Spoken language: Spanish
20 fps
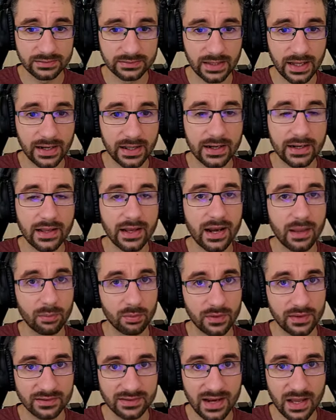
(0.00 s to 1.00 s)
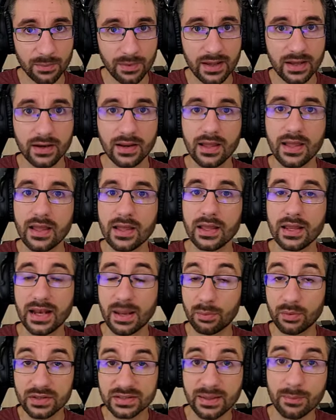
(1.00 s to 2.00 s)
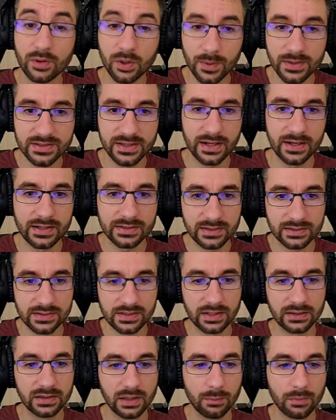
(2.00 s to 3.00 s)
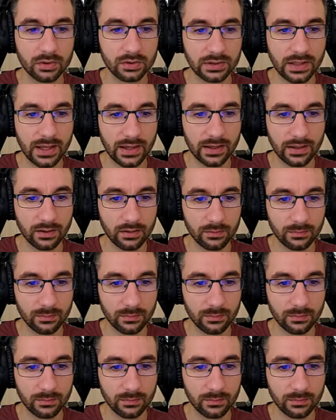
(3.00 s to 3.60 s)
esta arena, la puedes lavar y la puedes aprovechar en este siguiente montaje,